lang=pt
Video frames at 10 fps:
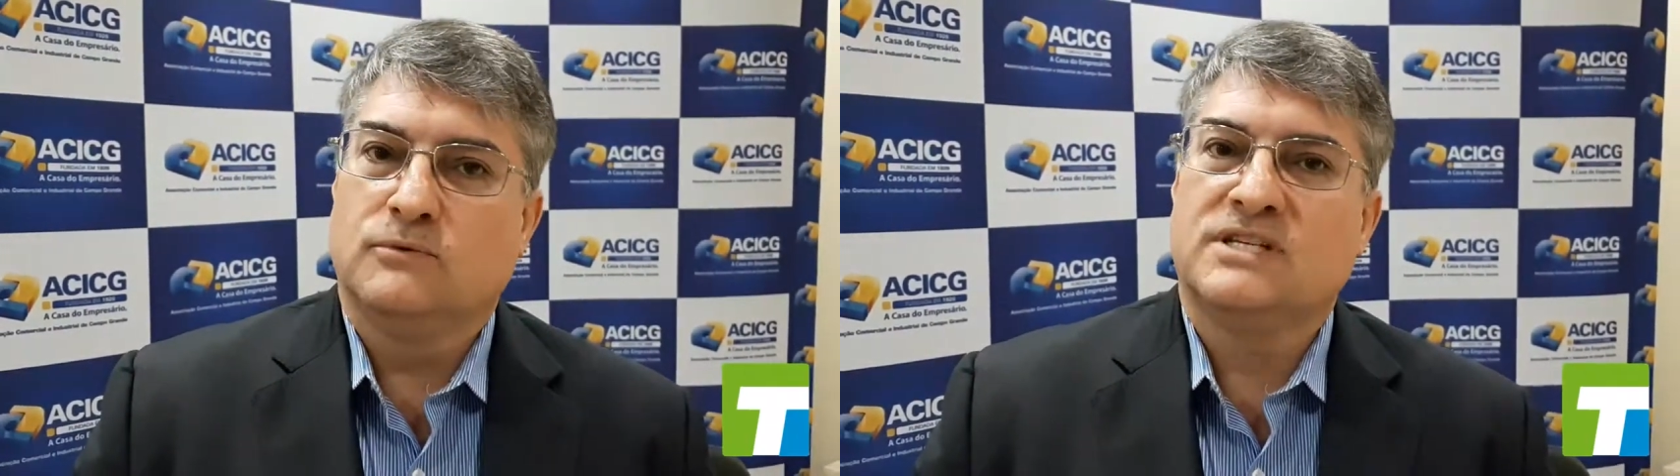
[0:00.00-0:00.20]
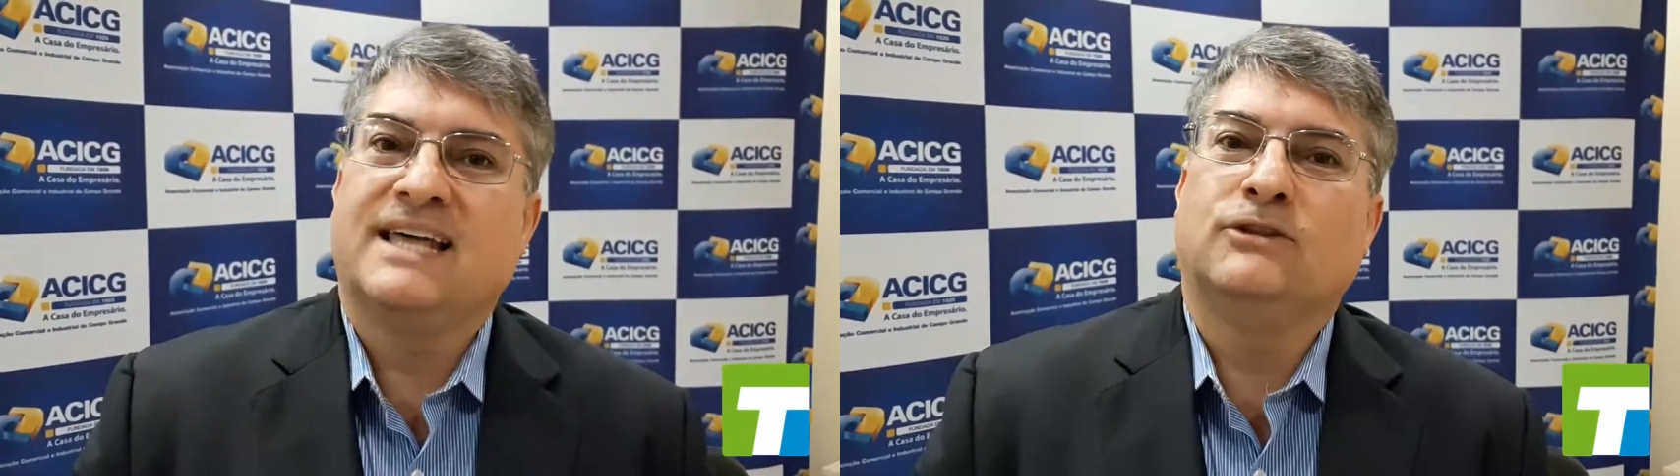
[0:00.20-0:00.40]

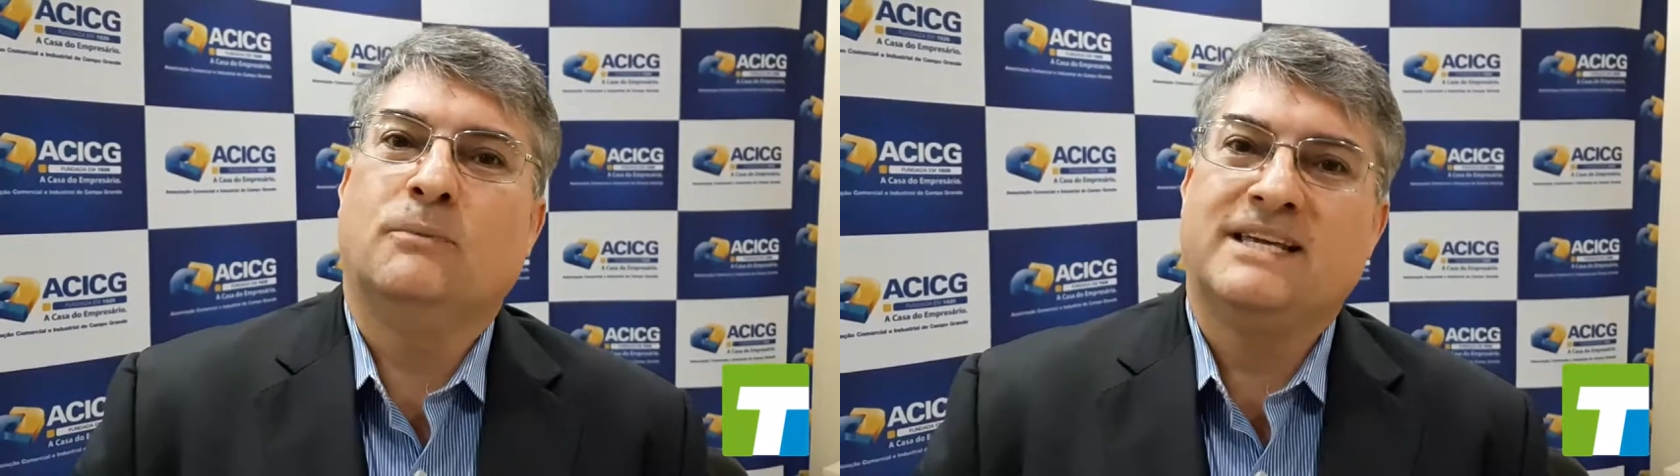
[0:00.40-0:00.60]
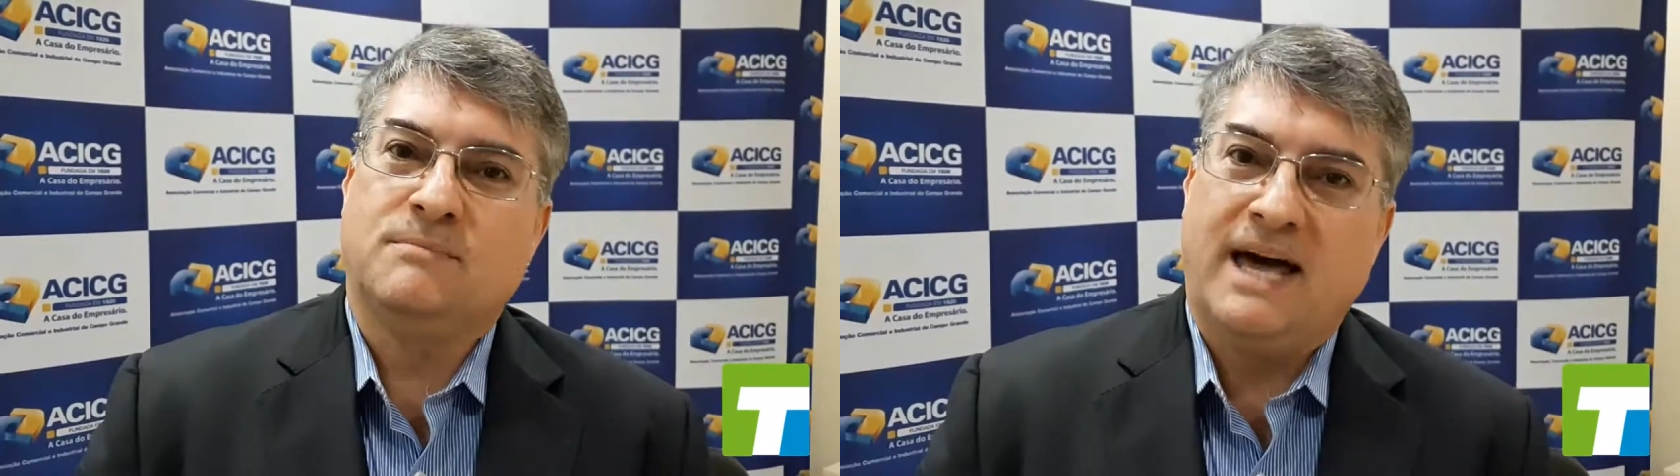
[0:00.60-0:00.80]
um Estado
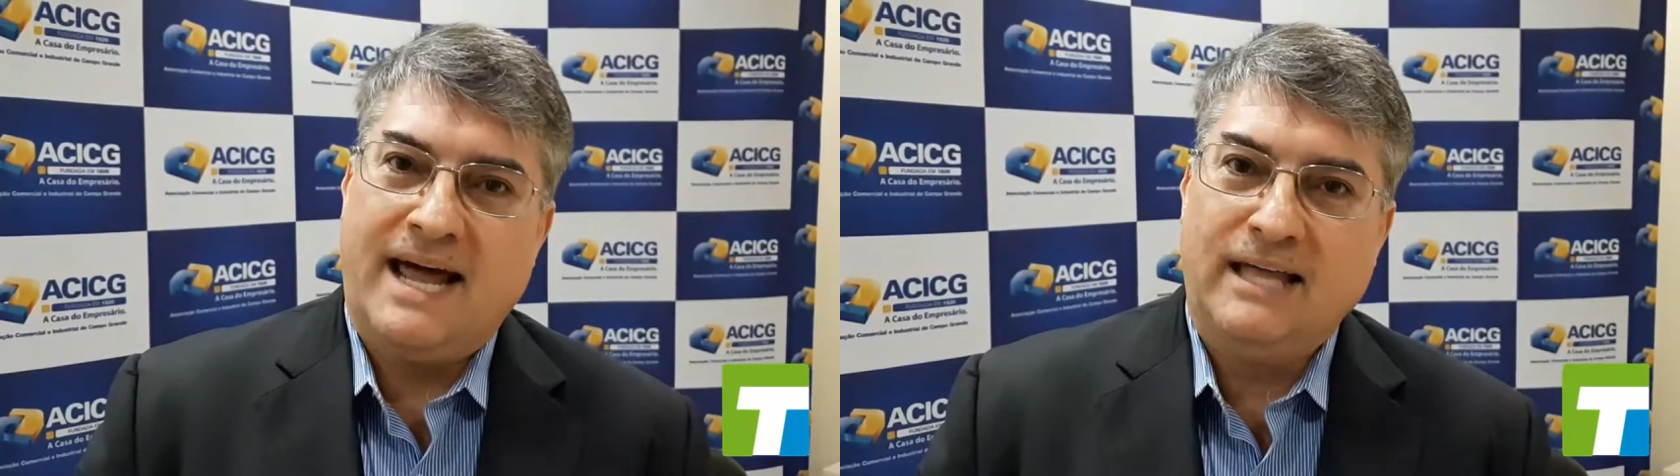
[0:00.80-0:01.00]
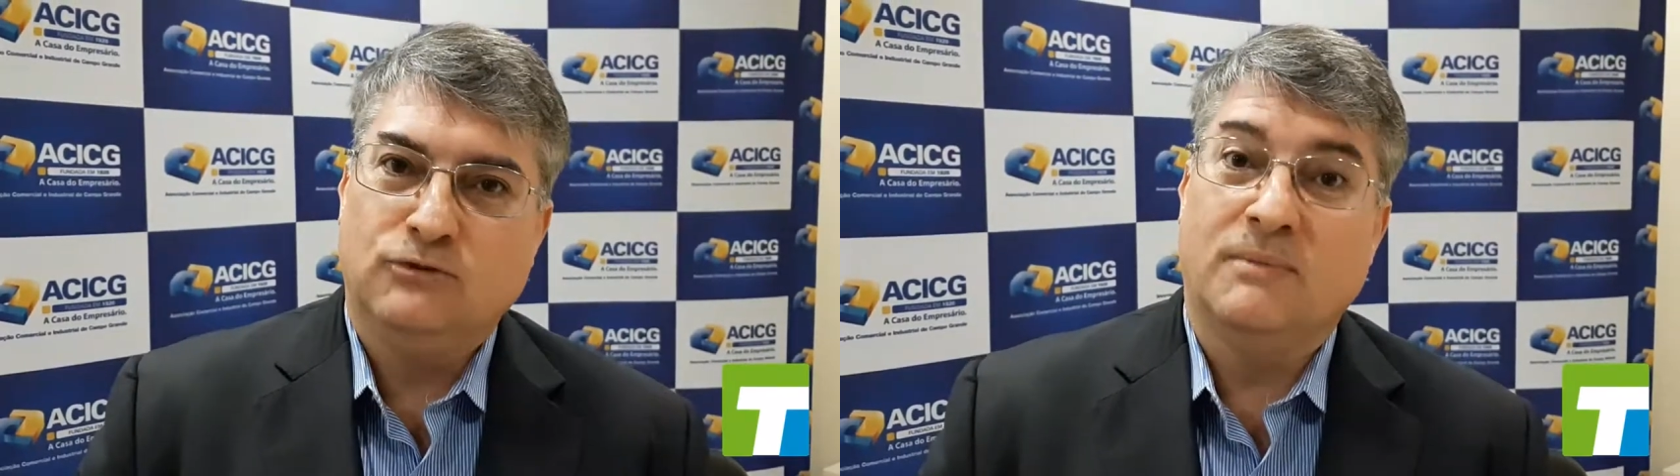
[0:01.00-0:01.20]
mais
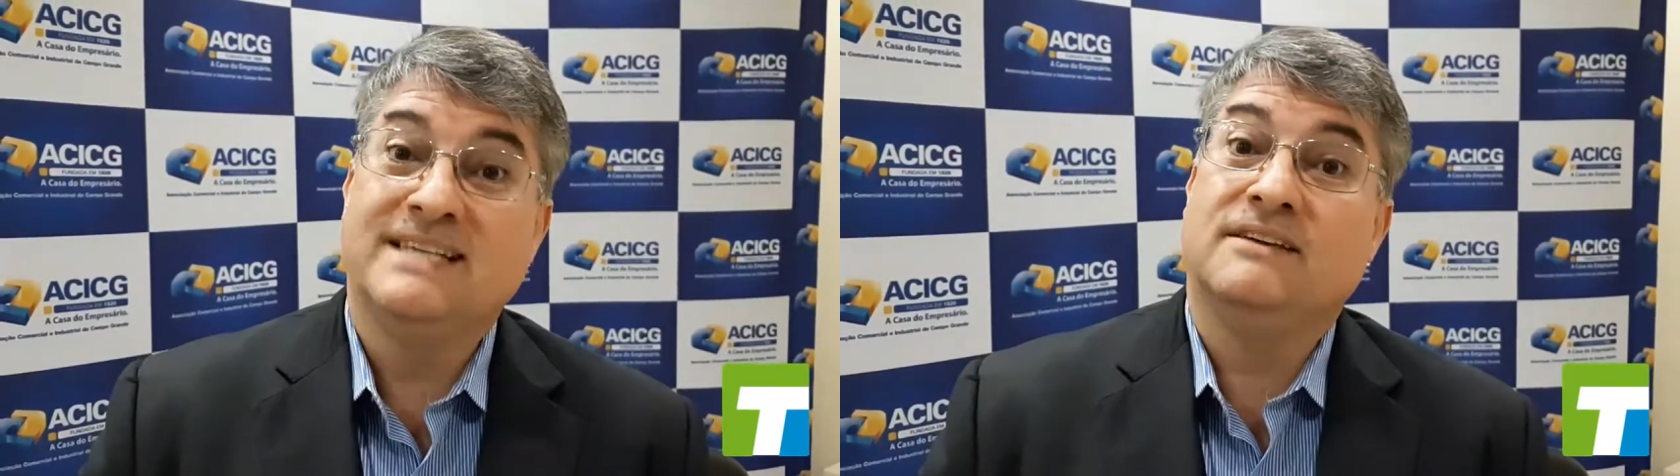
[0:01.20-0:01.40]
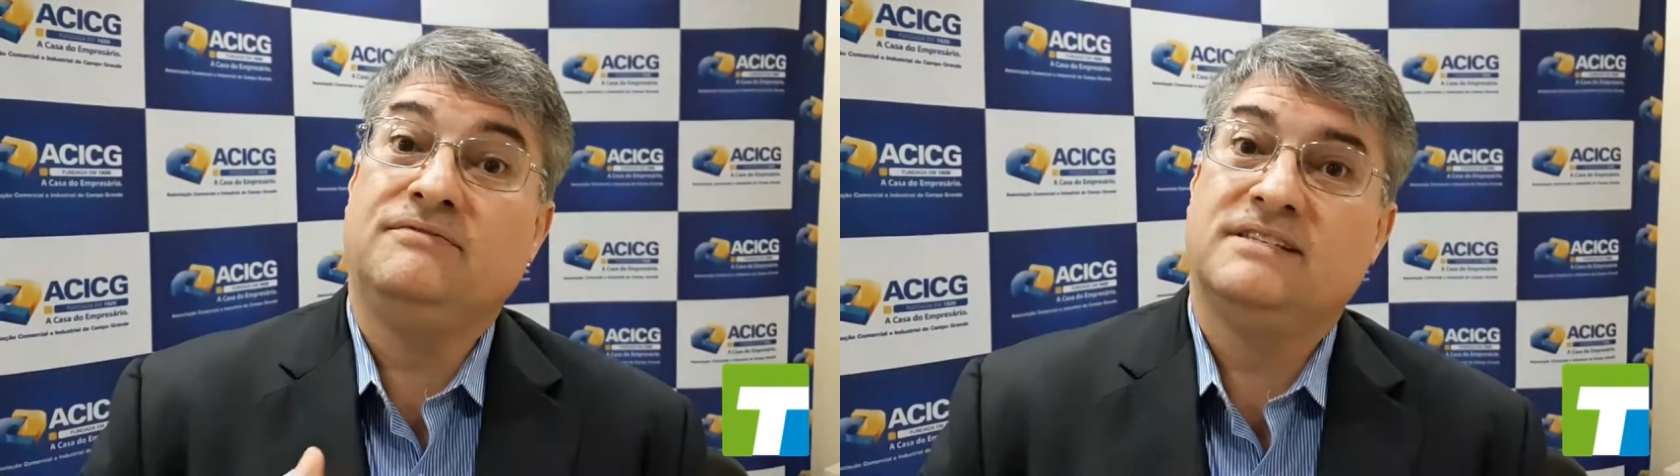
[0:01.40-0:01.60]
barato,
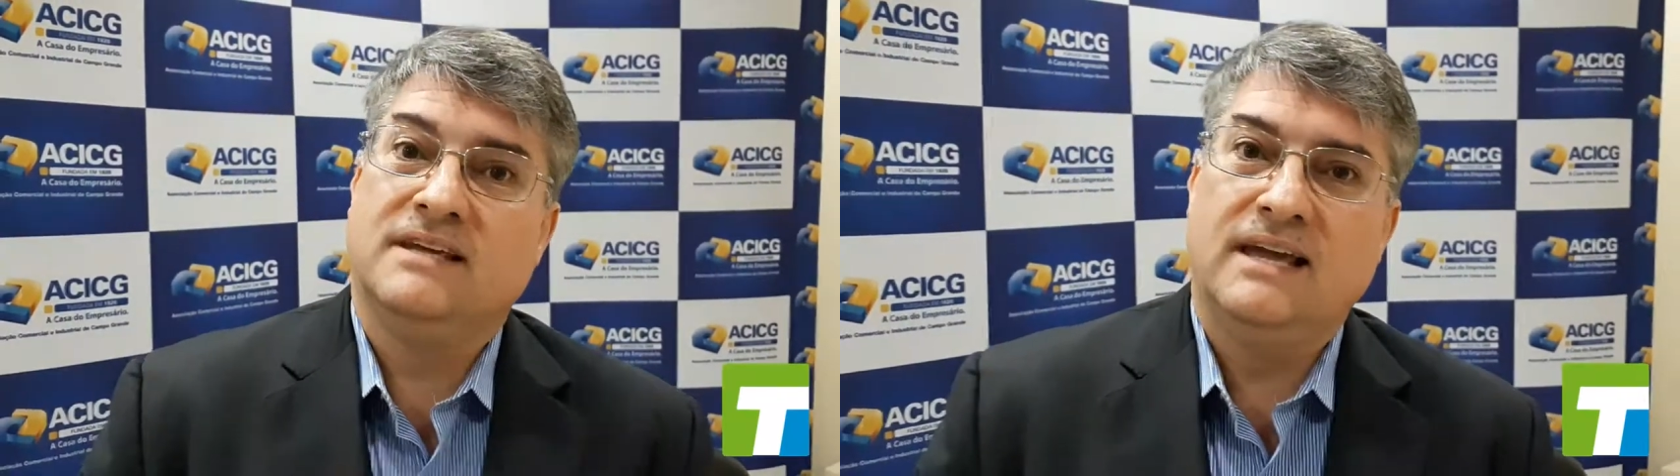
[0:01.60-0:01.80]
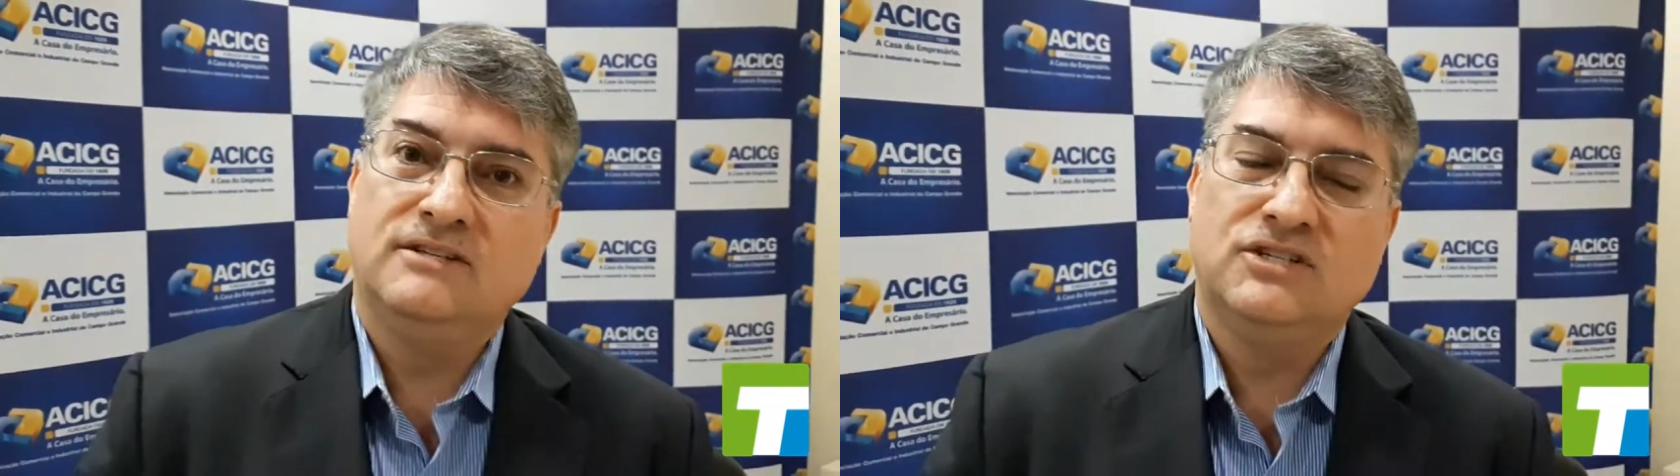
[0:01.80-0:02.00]
mais
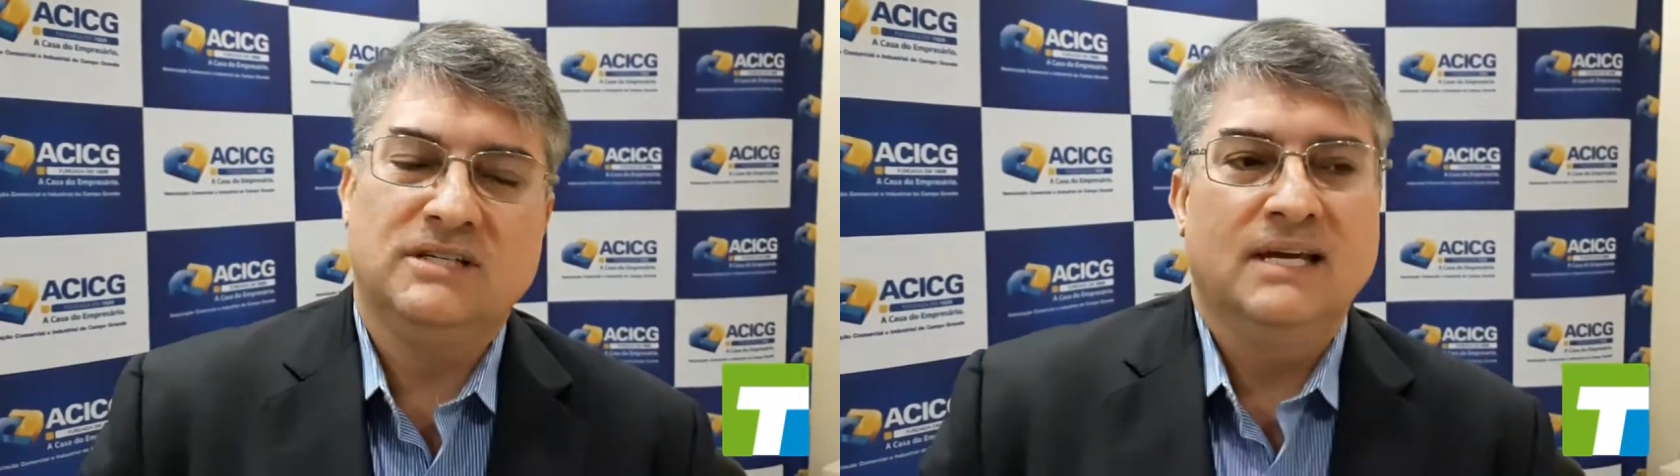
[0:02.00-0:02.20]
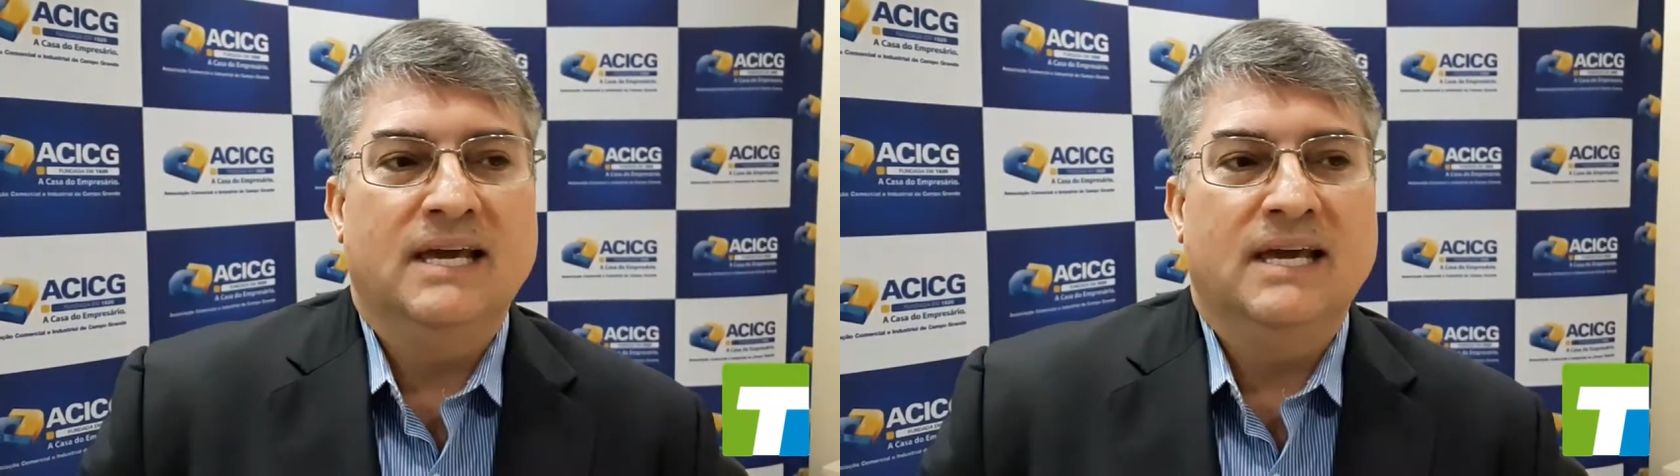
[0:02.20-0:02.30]
eficiente